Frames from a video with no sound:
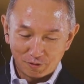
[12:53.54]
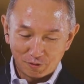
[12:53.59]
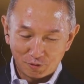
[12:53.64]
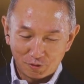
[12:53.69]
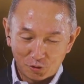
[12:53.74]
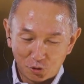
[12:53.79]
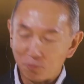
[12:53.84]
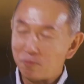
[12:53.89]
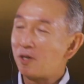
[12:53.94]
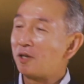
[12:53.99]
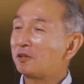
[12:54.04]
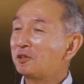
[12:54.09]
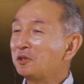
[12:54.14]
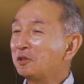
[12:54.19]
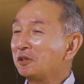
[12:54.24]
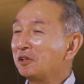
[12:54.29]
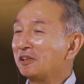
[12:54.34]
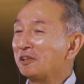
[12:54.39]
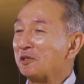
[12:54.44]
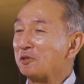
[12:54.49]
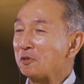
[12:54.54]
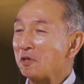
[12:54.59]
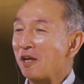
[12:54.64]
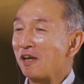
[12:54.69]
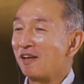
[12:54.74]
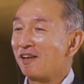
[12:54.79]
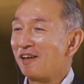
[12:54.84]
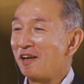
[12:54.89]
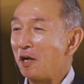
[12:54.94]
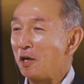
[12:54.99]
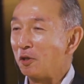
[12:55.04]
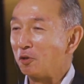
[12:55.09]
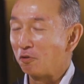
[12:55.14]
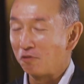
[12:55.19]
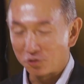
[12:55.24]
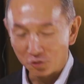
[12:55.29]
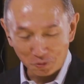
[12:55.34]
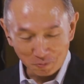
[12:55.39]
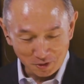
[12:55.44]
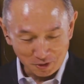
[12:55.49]
晴らしいですね。
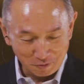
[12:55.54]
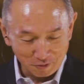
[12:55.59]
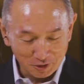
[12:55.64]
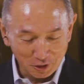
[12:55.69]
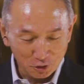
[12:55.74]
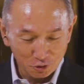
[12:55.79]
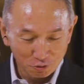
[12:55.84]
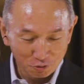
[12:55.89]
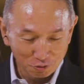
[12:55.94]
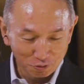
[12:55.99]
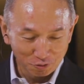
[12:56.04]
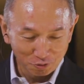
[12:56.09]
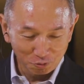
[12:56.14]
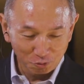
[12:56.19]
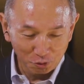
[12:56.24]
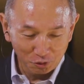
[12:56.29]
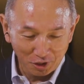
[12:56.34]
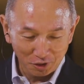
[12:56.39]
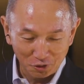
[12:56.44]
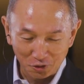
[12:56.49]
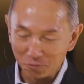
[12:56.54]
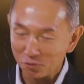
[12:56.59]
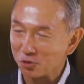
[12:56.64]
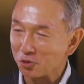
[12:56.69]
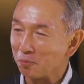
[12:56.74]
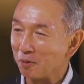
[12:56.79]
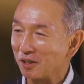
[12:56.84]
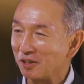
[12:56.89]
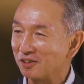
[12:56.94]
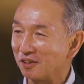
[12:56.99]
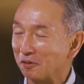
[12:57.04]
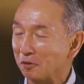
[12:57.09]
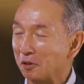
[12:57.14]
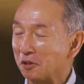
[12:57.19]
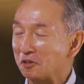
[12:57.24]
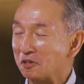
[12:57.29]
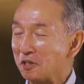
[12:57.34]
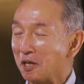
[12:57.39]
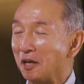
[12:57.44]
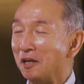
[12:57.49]
すいません、私の答えよりも素晴らしかった
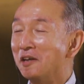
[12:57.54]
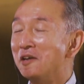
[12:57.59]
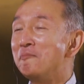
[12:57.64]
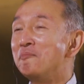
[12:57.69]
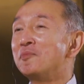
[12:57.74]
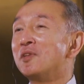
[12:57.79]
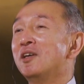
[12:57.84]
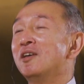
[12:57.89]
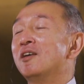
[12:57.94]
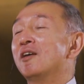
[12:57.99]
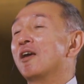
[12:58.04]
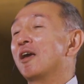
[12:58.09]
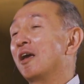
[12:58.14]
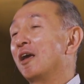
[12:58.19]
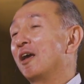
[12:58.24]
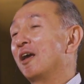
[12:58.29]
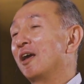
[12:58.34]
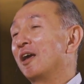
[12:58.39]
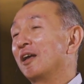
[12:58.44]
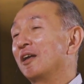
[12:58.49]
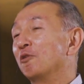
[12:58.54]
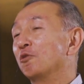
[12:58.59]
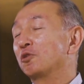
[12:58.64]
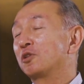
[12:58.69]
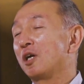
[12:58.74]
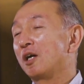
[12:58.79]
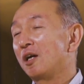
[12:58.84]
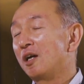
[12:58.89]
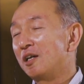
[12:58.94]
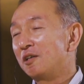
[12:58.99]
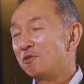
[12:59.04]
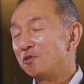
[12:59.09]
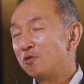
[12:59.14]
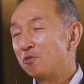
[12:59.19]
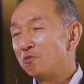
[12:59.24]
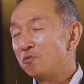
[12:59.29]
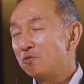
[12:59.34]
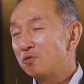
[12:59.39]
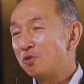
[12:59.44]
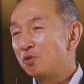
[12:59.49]
ですね。お互いを
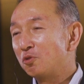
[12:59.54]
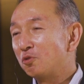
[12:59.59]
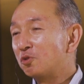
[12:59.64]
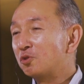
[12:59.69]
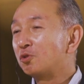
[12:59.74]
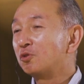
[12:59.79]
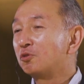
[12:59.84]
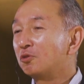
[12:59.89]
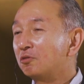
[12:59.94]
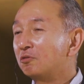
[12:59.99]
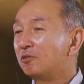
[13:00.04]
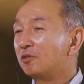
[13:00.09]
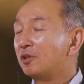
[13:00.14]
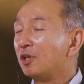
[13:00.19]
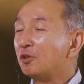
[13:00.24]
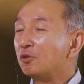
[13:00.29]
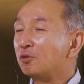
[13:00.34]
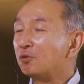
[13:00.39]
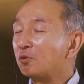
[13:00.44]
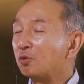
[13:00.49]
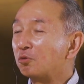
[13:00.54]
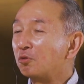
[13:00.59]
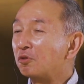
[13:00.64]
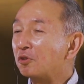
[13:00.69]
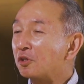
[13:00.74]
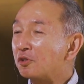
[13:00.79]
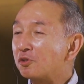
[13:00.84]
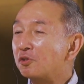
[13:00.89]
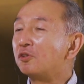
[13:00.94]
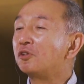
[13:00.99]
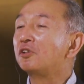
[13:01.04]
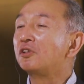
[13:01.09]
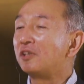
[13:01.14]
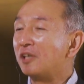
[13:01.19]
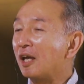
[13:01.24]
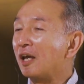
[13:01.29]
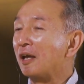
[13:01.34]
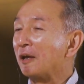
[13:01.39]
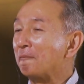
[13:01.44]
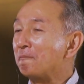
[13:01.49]
尊重するっていうことについ
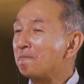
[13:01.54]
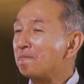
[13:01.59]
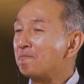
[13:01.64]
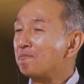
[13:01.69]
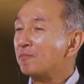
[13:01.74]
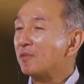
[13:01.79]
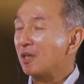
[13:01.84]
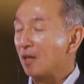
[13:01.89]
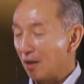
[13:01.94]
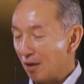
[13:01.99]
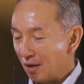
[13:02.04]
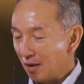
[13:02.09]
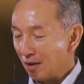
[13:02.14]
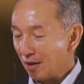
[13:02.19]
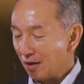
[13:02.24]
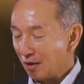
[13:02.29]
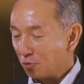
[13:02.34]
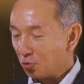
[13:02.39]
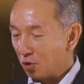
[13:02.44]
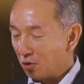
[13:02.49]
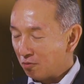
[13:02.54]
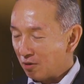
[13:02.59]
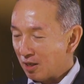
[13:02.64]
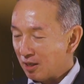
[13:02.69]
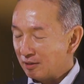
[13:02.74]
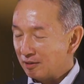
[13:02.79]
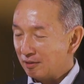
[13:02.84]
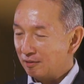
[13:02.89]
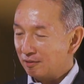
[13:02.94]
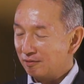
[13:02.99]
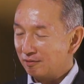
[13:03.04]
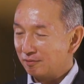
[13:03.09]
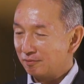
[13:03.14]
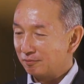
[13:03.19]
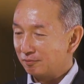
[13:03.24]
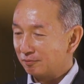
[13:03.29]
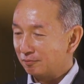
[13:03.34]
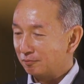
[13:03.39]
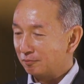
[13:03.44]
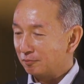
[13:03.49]
て、これは
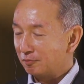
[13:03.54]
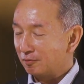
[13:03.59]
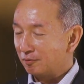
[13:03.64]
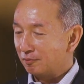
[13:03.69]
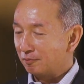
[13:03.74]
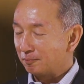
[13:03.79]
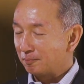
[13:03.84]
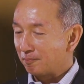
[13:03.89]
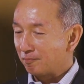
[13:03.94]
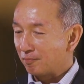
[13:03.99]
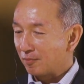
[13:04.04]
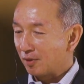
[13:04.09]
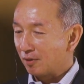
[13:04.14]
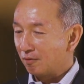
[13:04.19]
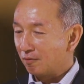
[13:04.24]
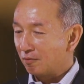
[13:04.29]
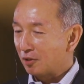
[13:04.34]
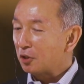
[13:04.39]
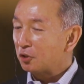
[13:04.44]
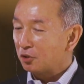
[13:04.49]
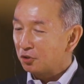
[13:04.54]
私